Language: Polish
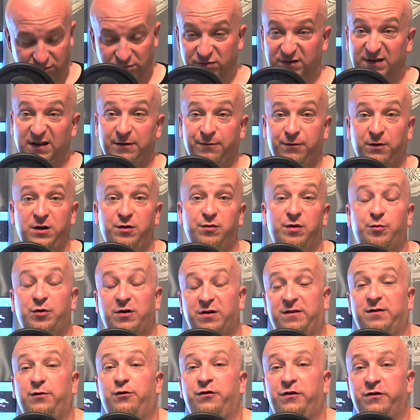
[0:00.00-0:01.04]
zadzwoniłem,
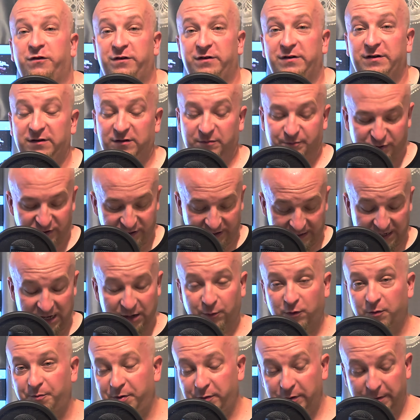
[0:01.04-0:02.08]
okazało się, że jest, pojechałem,
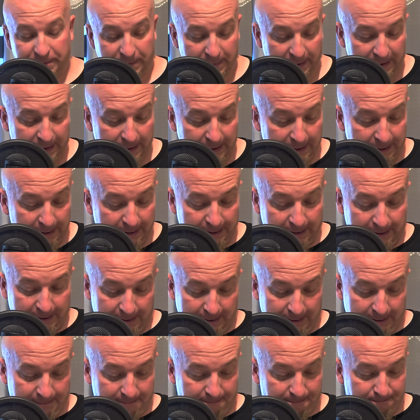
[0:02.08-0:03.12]
kupiłem.
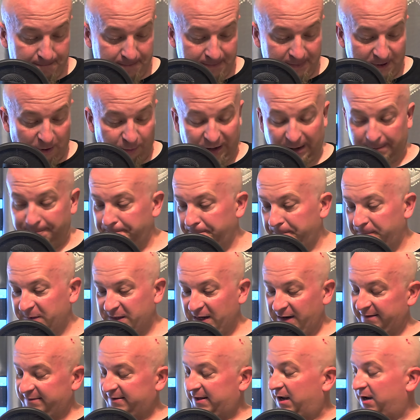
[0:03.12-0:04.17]
Mm, dobra, mm,
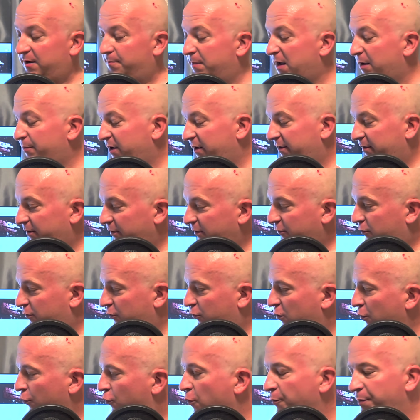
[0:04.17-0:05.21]
teraz tak, mamy,
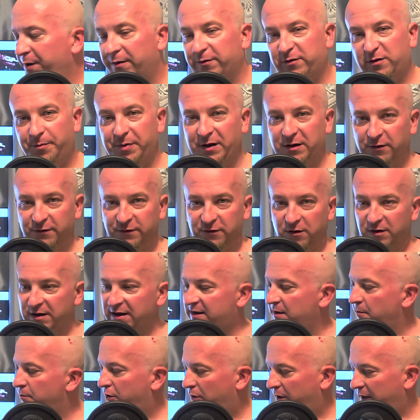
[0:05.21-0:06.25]
kupiłem sobie konsolę
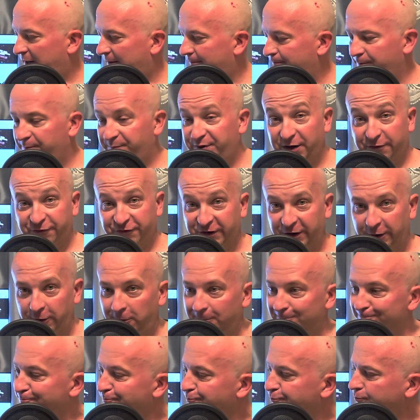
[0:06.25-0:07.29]
Game Boya,
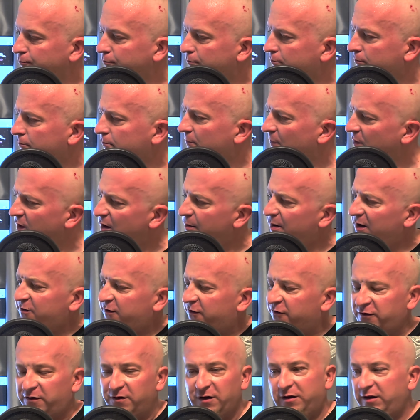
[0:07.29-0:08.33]
pierwszego, nie, macie,
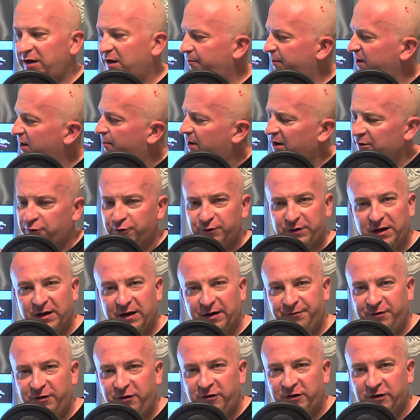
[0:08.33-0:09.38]
nie, nie, nie, ma tutaj, jak
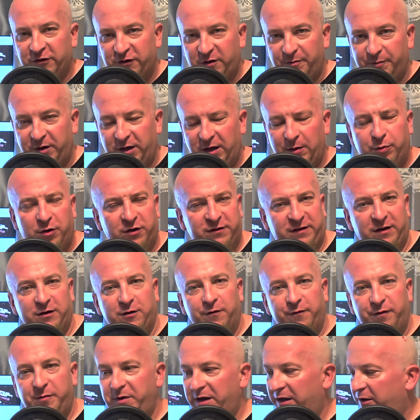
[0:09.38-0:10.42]
widzicie, szybki, bo chcę ją
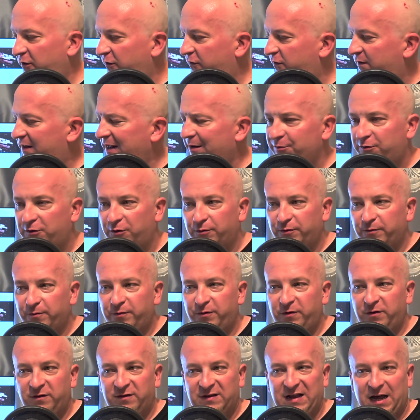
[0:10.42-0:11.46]
wymienić. Tamtą
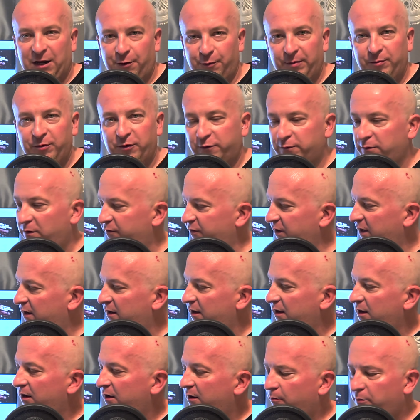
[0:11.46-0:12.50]
zdarłem dosłownie,
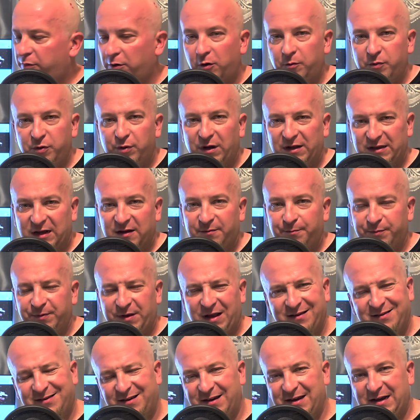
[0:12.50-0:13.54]
bo była tak,
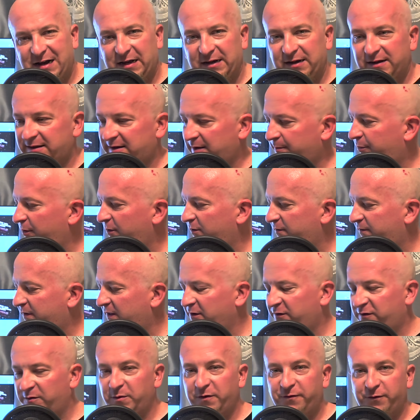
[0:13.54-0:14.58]
tak zajechana, tak
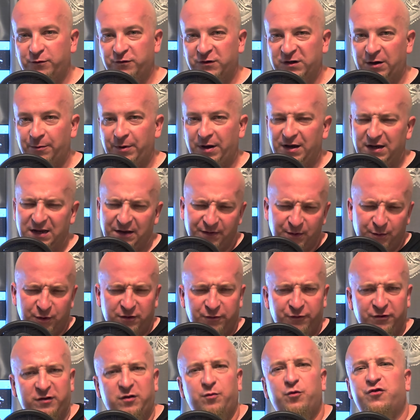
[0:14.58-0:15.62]
presowana, że mnie wkurzała. Ja wiem o tym,
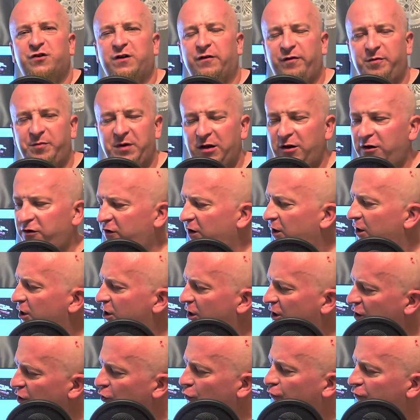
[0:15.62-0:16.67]
że to można wymienić
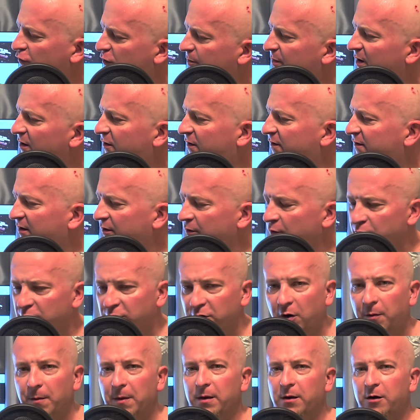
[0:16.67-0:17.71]
i już to będzie za
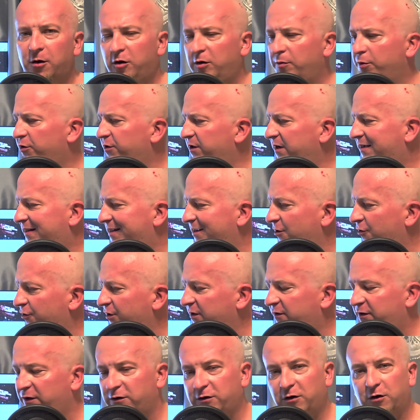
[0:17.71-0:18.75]
niedługo robione, klejone,
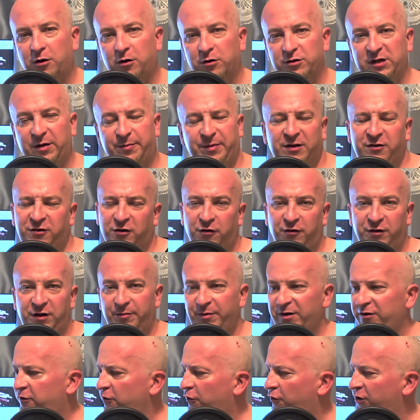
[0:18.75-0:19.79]
tylko nie będzie, nie
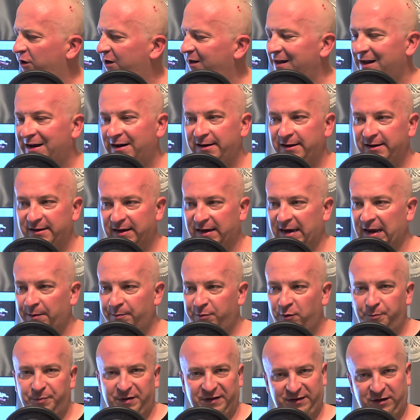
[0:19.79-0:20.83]
będzie oryginalne, tak jak
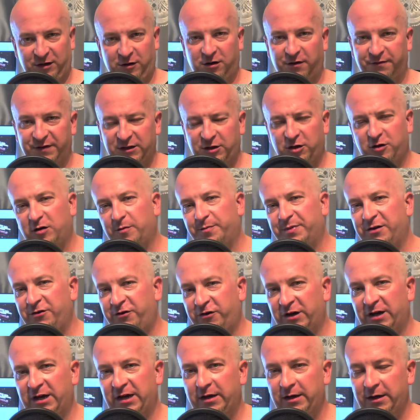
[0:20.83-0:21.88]
było plastikowe, tylko
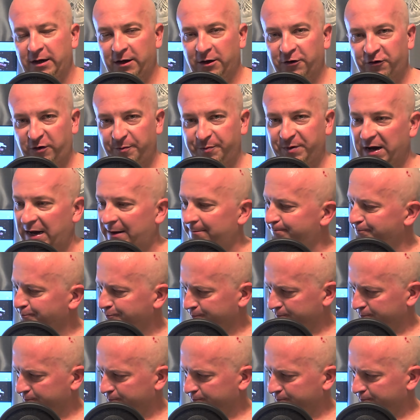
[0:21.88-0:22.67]
będzie szybka